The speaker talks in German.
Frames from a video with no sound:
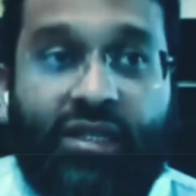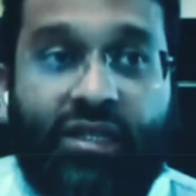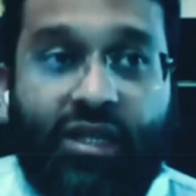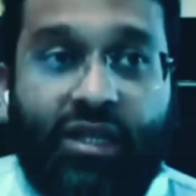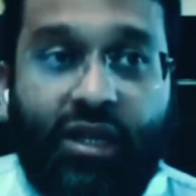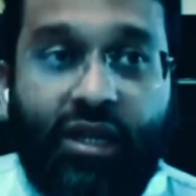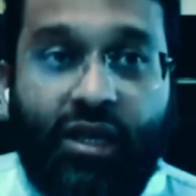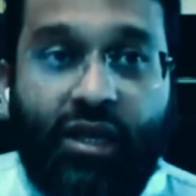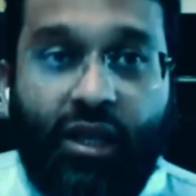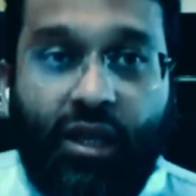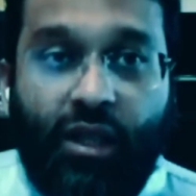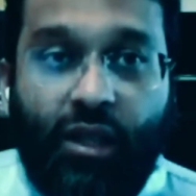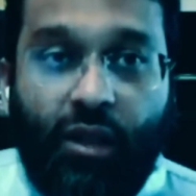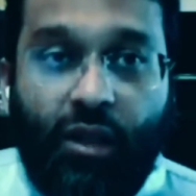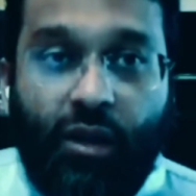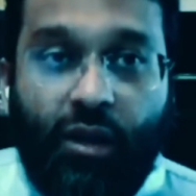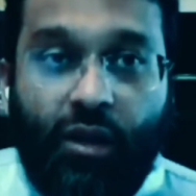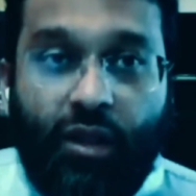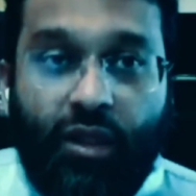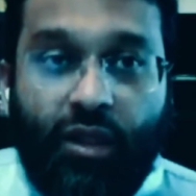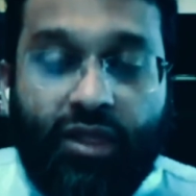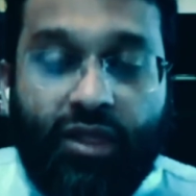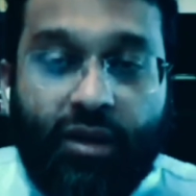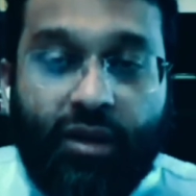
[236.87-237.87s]
Und
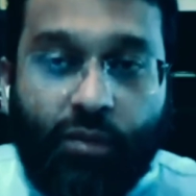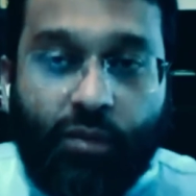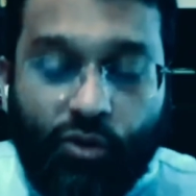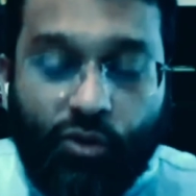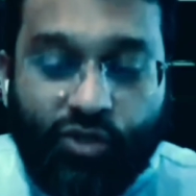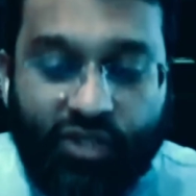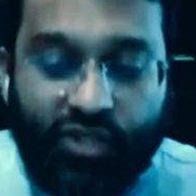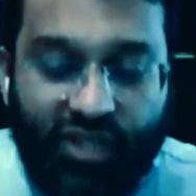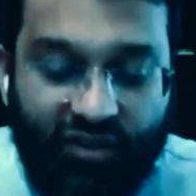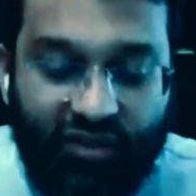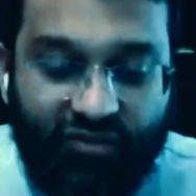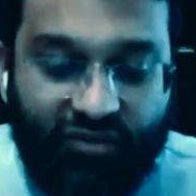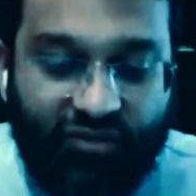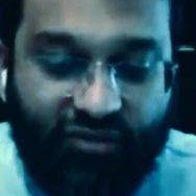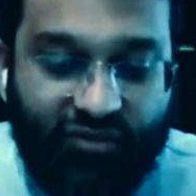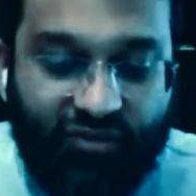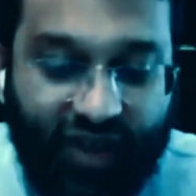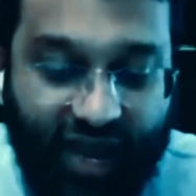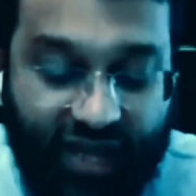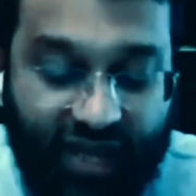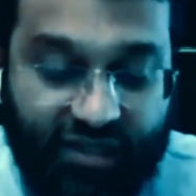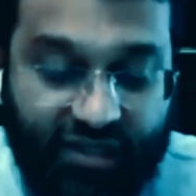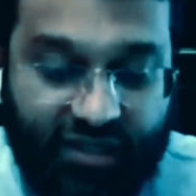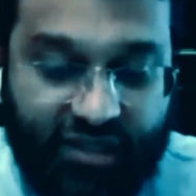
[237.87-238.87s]
die Besten
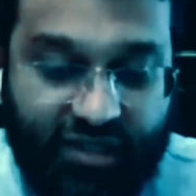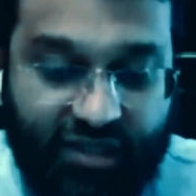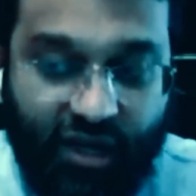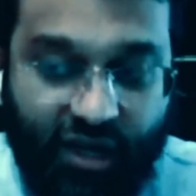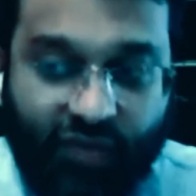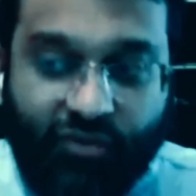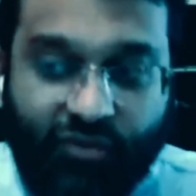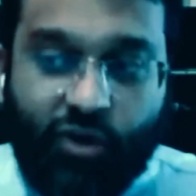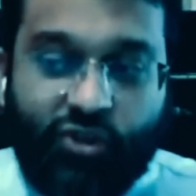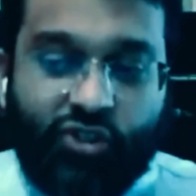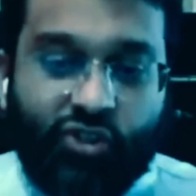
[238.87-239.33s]
unserer